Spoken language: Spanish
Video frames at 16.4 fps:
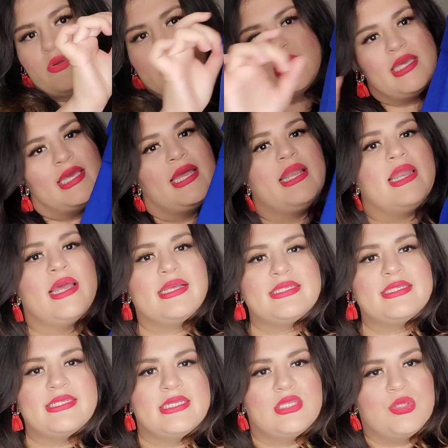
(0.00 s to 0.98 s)
aquí a la
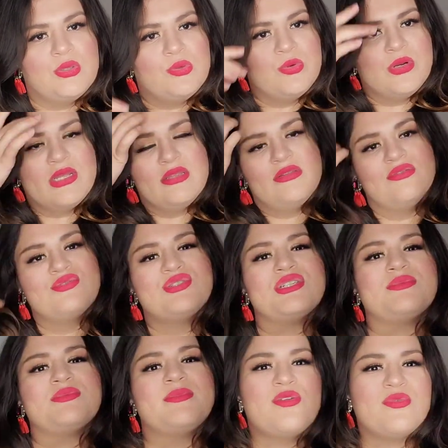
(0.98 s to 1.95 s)
cintura.
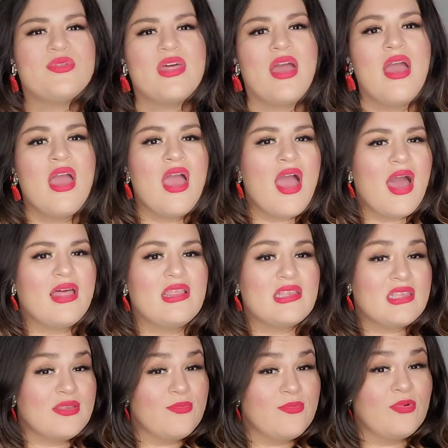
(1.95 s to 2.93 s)
Entonces me ayuda a
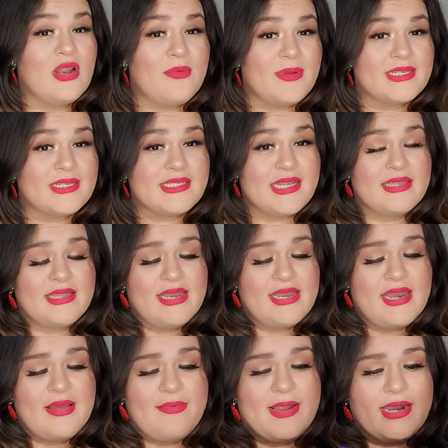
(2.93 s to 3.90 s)
disimular bastante
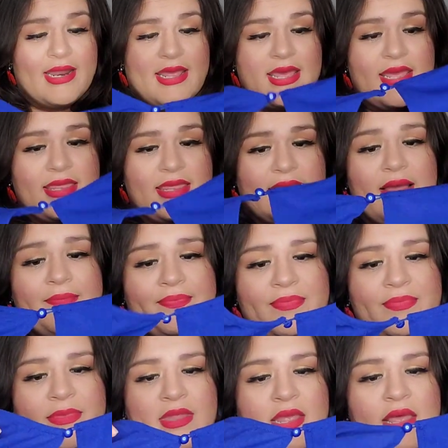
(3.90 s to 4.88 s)
la barriguita
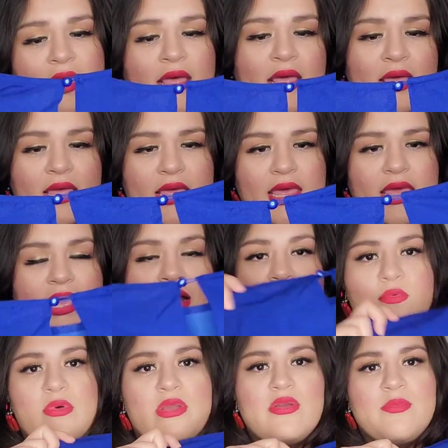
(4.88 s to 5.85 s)
y el
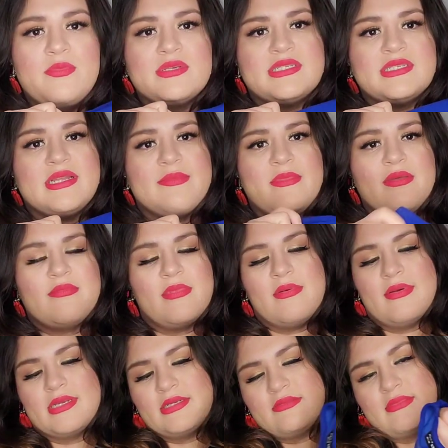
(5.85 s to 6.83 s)
cuello pues también me,
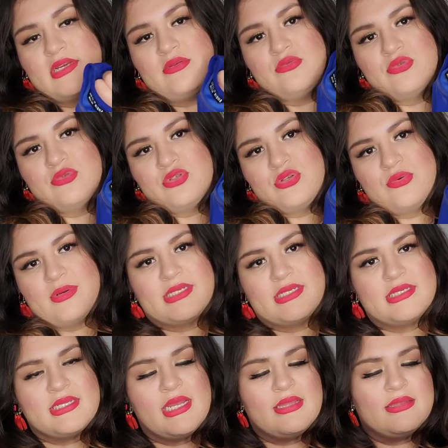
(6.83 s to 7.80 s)
me gustó
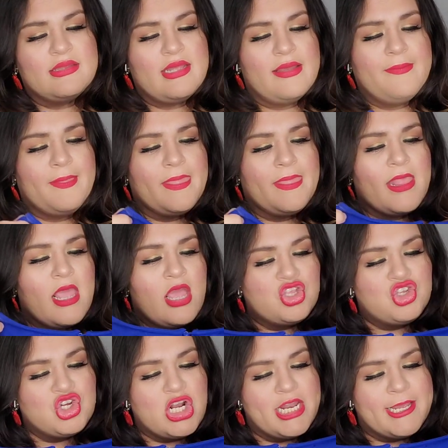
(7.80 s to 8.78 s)
bastante.
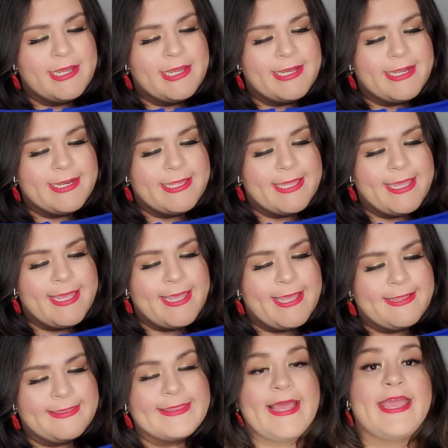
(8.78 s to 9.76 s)
Yo la encargué
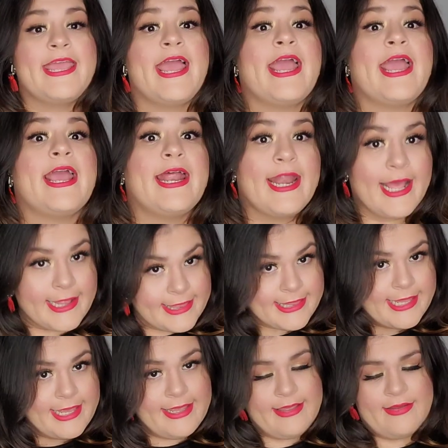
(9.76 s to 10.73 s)
en talla
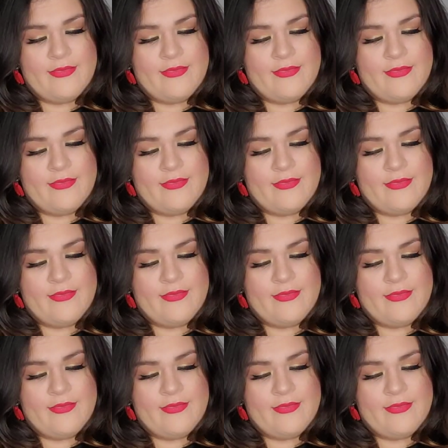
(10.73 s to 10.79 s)
grande